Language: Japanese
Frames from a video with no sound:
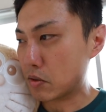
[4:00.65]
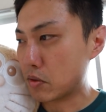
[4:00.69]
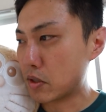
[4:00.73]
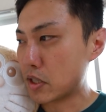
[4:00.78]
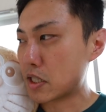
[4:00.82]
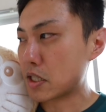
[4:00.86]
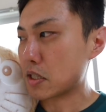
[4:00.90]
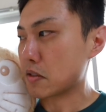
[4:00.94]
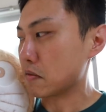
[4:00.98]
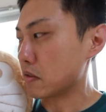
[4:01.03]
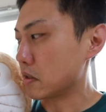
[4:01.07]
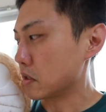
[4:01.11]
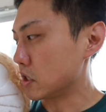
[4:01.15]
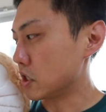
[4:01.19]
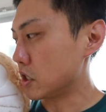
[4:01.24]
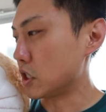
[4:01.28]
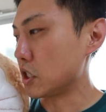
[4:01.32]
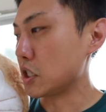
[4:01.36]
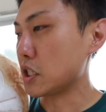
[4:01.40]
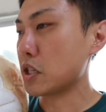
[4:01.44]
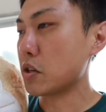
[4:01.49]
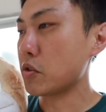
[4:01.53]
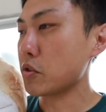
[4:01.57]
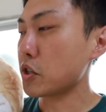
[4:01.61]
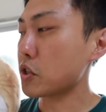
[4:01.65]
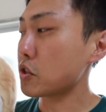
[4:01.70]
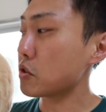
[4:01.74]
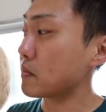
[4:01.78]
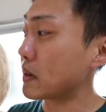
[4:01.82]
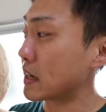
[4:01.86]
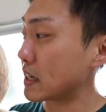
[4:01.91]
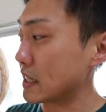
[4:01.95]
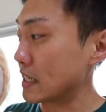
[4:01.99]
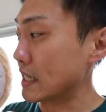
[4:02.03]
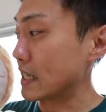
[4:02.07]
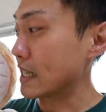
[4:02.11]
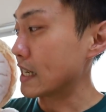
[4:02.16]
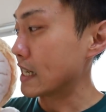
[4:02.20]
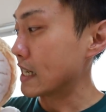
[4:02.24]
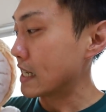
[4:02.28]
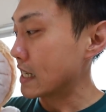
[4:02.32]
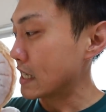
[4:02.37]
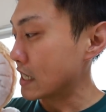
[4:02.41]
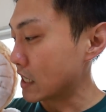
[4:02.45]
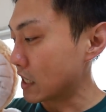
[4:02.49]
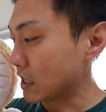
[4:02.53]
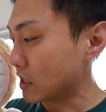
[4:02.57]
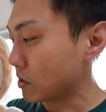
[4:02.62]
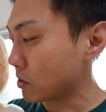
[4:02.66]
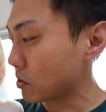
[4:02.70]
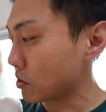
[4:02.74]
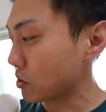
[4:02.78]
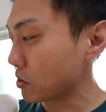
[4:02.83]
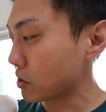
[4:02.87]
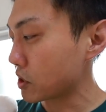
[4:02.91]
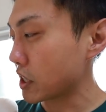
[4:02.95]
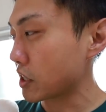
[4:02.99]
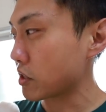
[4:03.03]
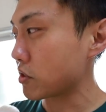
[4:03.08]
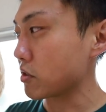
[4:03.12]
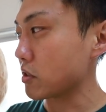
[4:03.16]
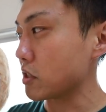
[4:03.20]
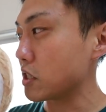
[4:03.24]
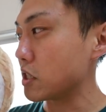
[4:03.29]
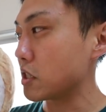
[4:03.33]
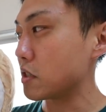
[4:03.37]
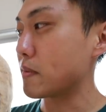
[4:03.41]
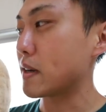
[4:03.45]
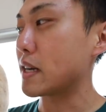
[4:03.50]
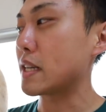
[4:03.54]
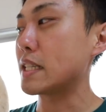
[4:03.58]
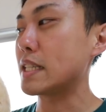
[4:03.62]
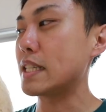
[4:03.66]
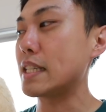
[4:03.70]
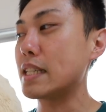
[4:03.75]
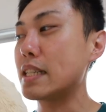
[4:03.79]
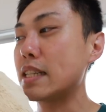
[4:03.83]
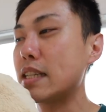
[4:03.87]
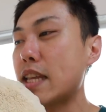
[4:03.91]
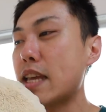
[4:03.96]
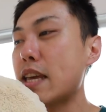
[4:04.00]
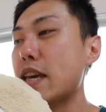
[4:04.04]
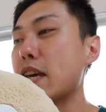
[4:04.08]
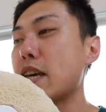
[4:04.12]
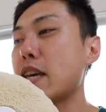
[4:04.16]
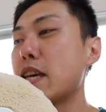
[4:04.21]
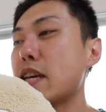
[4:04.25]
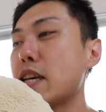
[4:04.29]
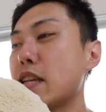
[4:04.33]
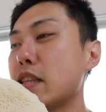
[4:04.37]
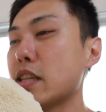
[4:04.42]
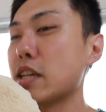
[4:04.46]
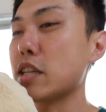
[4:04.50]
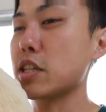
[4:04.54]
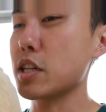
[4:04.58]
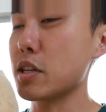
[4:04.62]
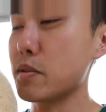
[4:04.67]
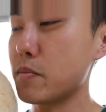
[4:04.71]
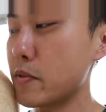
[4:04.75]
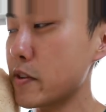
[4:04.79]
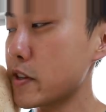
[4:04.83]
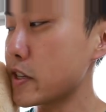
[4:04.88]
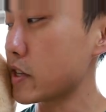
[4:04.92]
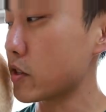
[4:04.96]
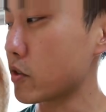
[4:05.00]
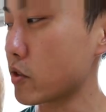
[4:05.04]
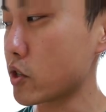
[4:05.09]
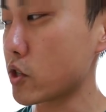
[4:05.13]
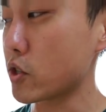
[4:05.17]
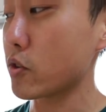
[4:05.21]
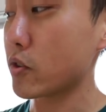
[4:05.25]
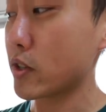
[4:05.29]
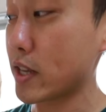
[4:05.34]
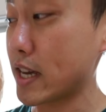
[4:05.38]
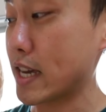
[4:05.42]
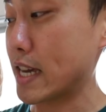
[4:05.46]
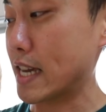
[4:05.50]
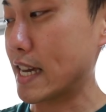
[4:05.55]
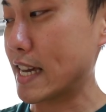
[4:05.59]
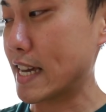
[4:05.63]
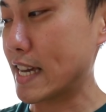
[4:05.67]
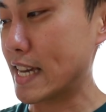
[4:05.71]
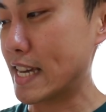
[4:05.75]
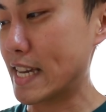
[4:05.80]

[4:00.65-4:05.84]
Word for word: ドラちゃんは地震が起きる前にチャンネル登録者数いちまんにんいってナチュラルプレゼントしようね。